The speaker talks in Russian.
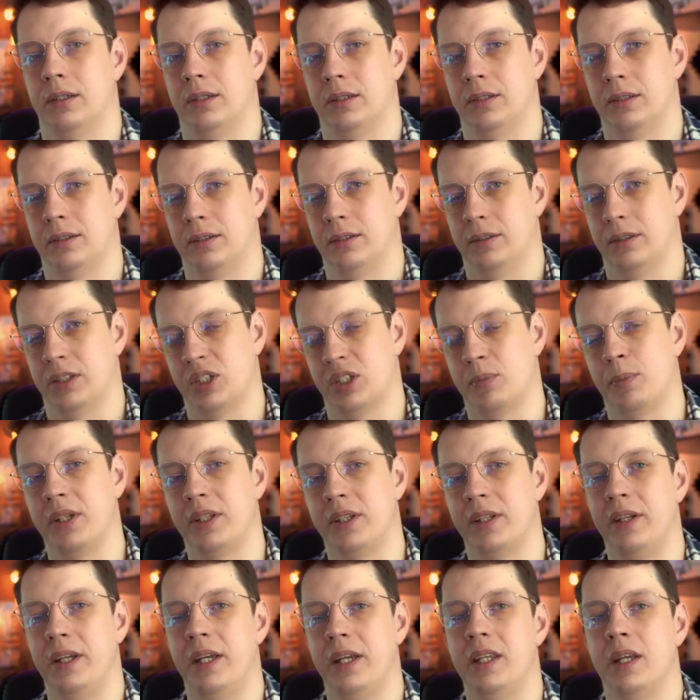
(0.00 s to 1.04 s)

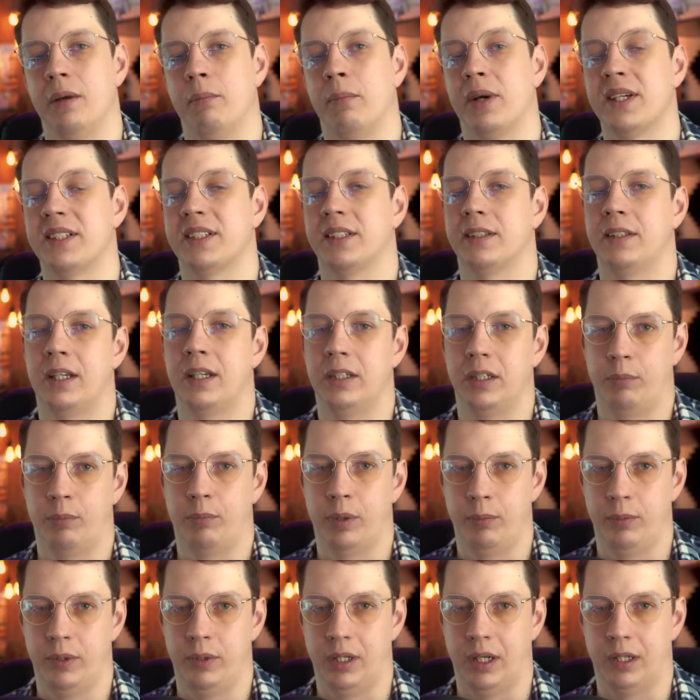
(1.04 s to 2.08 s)
распределения базы данных
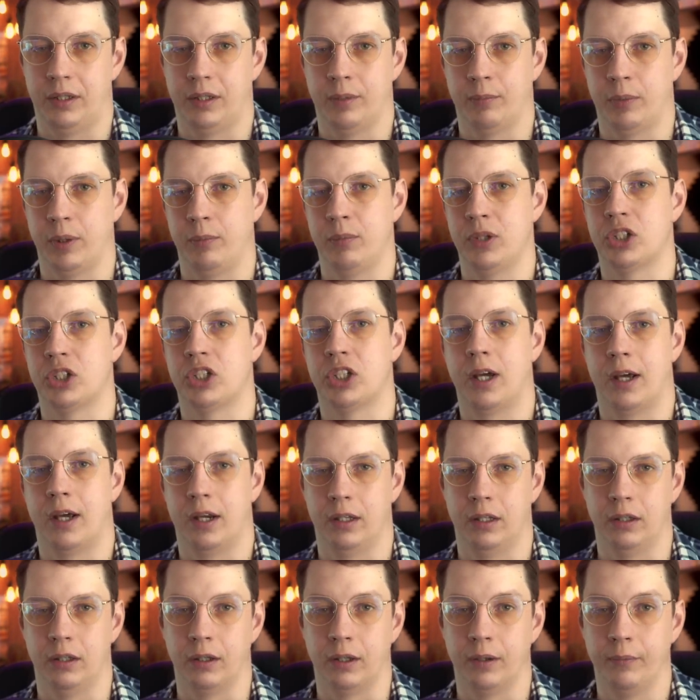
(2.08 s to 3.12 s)
применять, например,
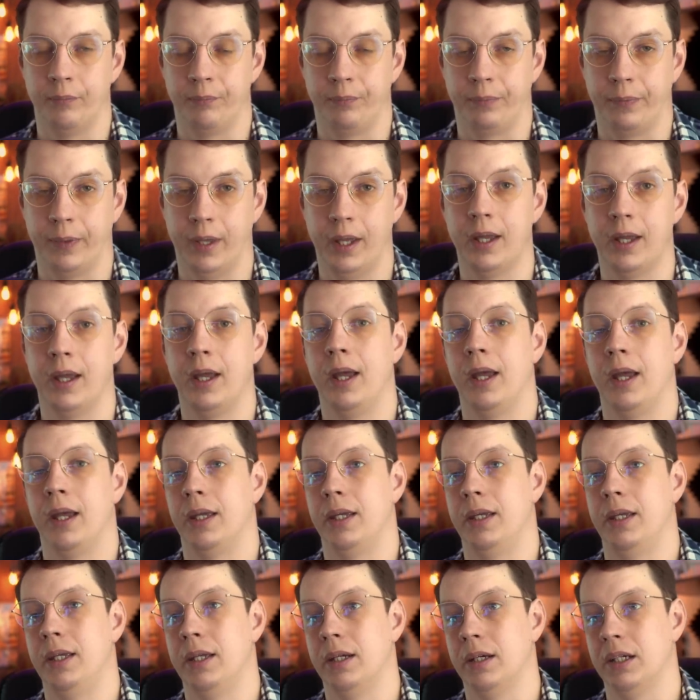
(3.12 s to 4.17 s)
шардинг, да,
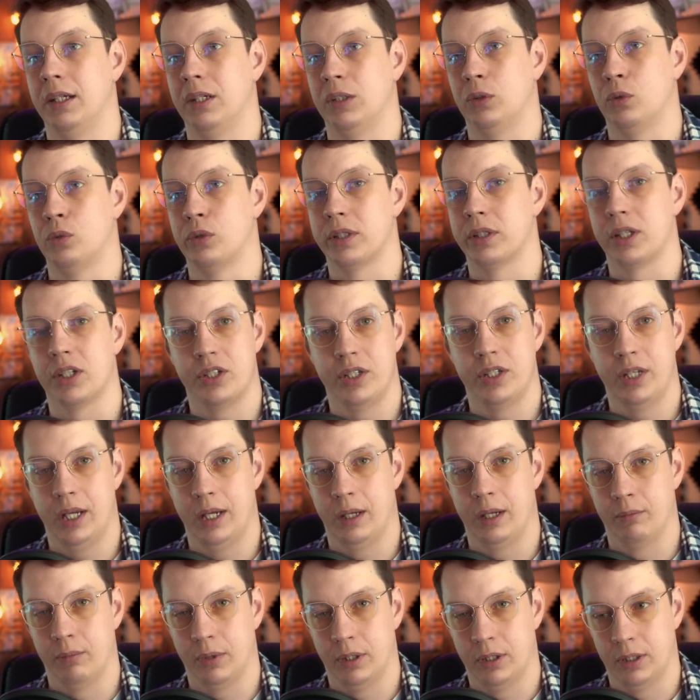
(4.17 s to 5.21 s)
и
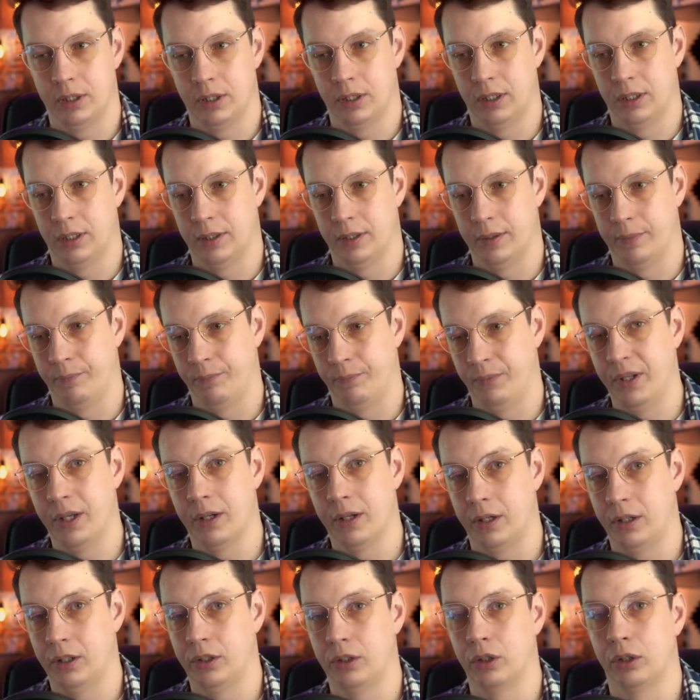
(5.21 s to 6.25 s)
усложняем э, не
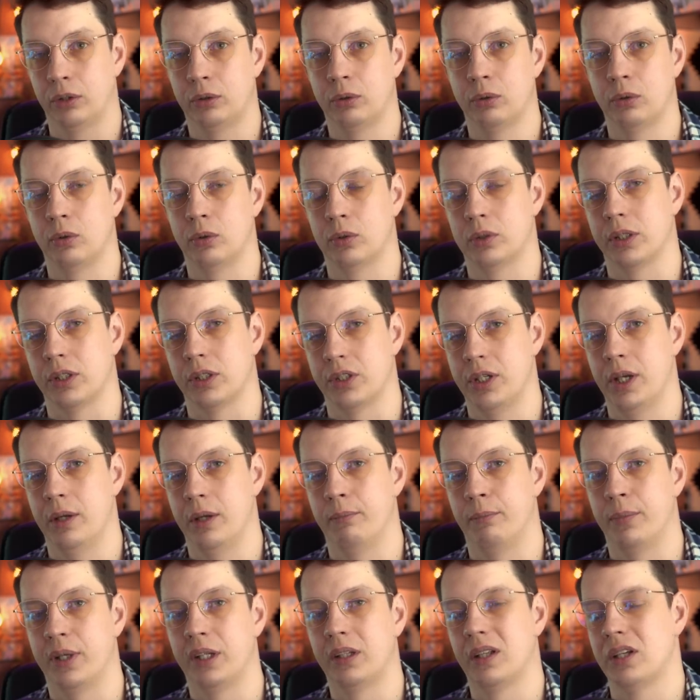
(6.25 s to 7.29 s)
архитектуру, усложняем
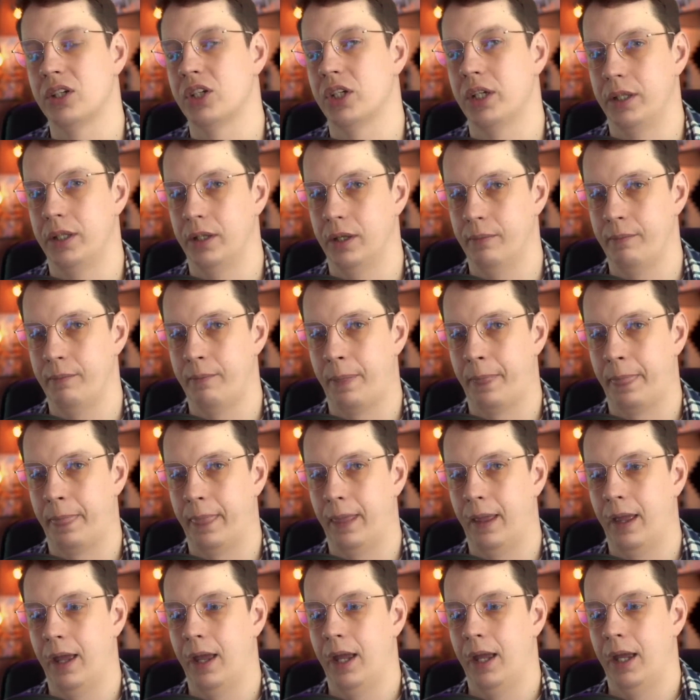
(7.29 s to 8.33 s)
приложение.
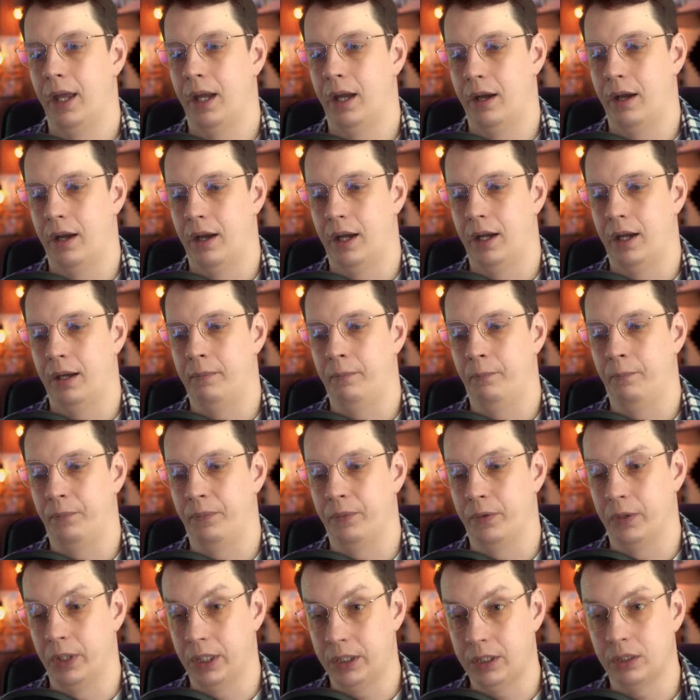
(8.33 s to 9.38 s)

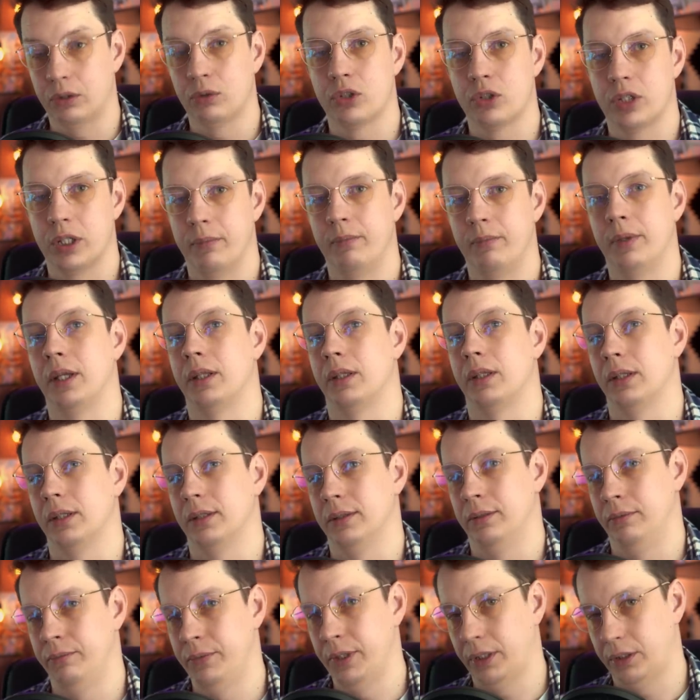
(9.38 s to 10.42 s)
Это тоже имеет
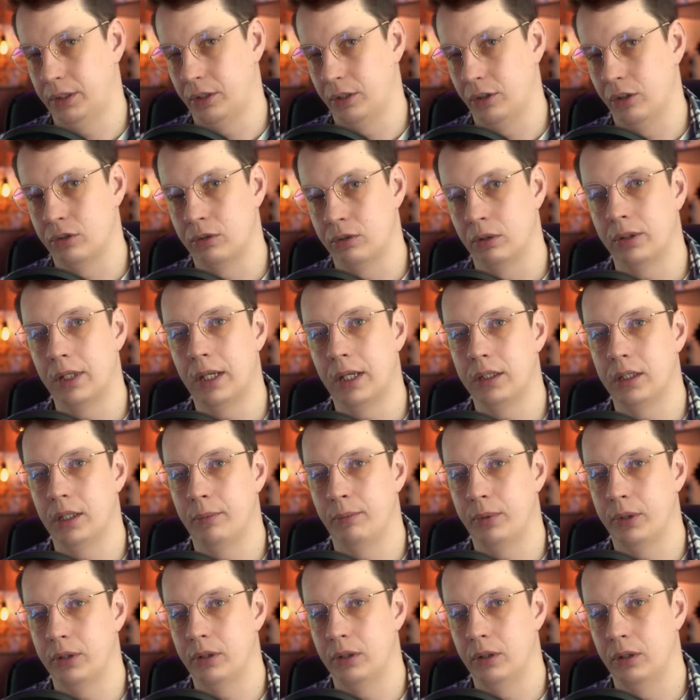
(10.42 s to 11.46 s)
э, некоторый результат до
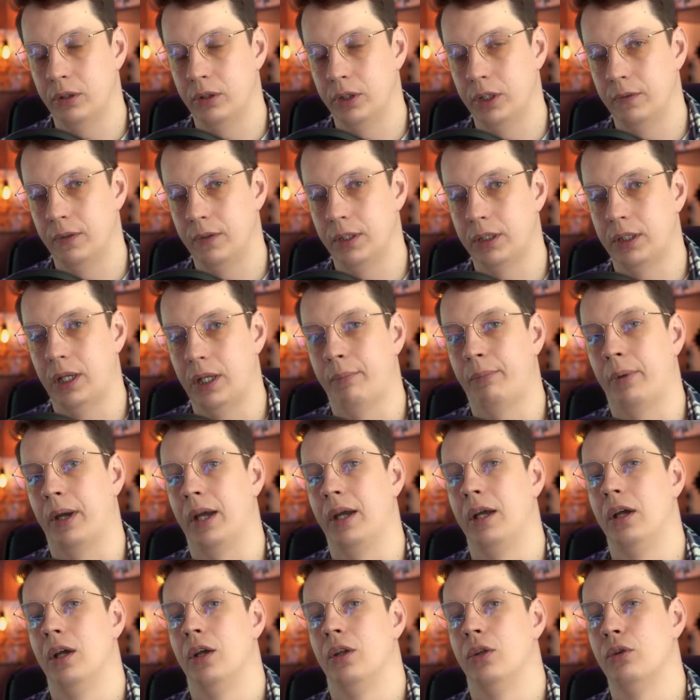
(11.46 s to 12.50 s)
определенного этапа,
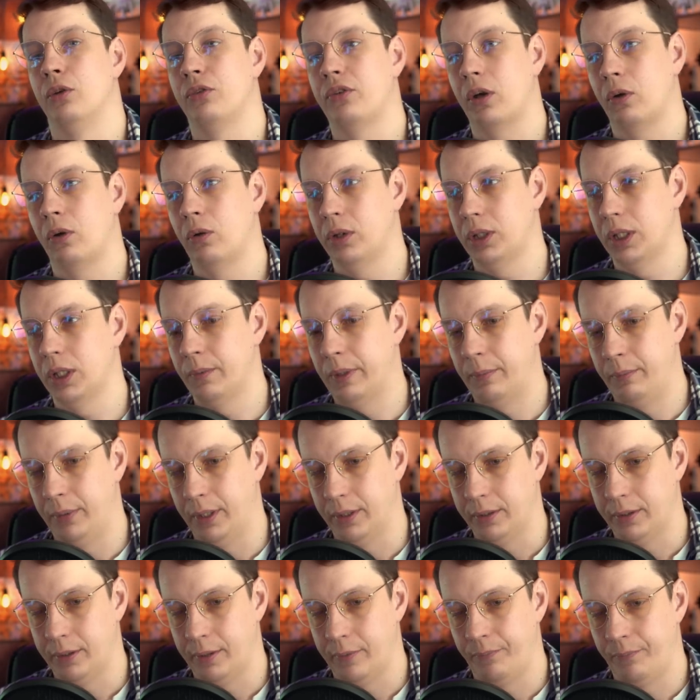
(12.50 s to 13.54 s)
но в какой-то
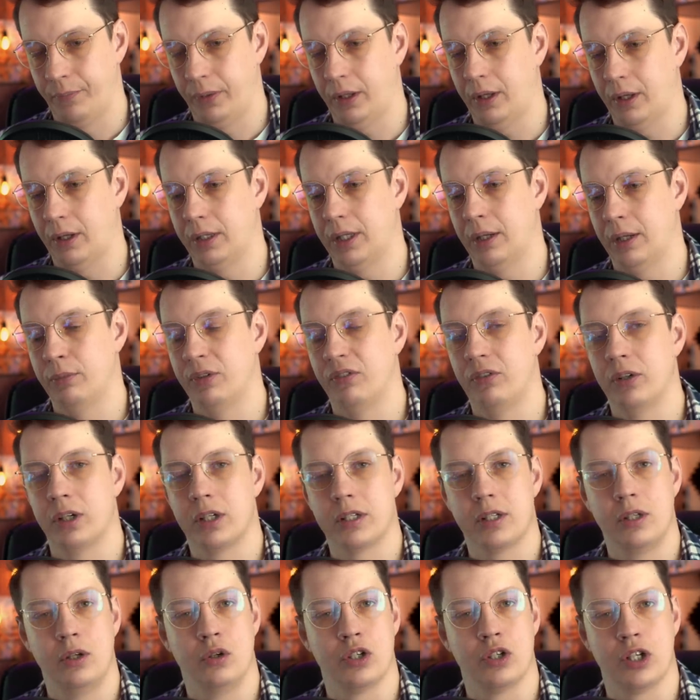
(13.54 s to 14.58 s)
момент – когда мы
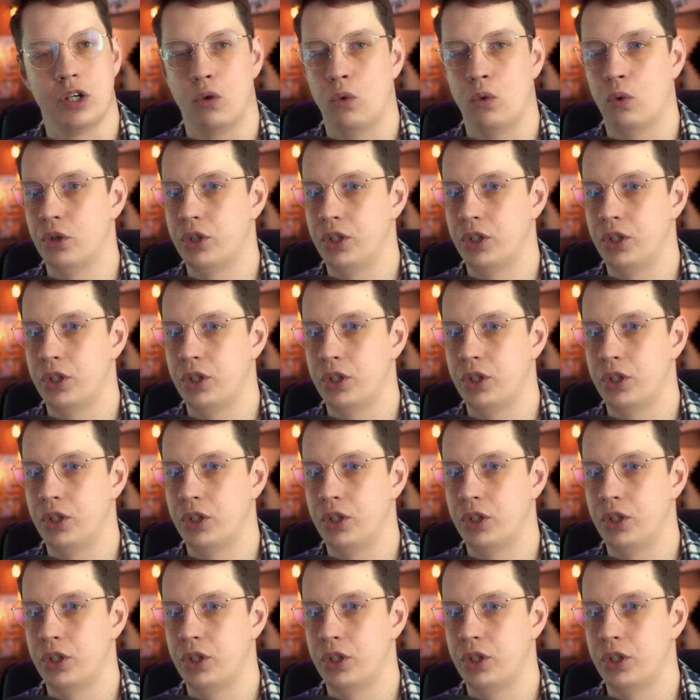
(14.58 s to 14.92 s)
выросли уже очень